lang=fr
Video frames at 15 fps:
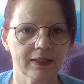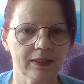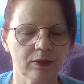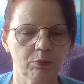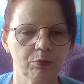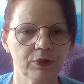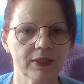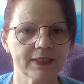Au
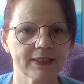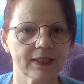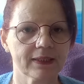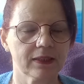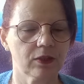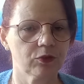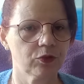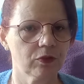bout d'un
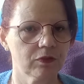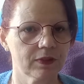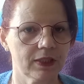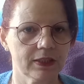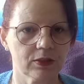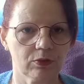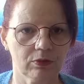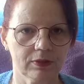certain temps, vous
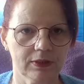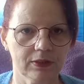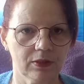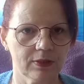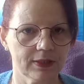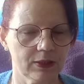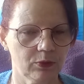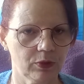allez sentir
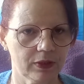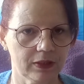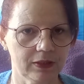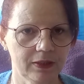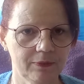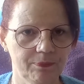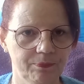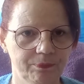que c'est OK. Et